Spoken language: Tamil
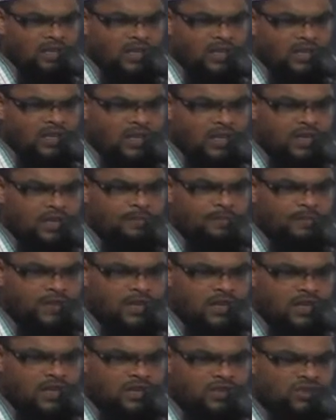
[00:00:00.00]
செய்து
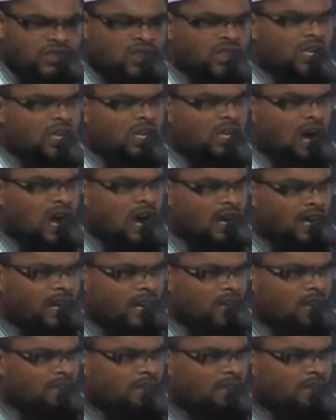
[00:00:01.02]
சிறுக்கான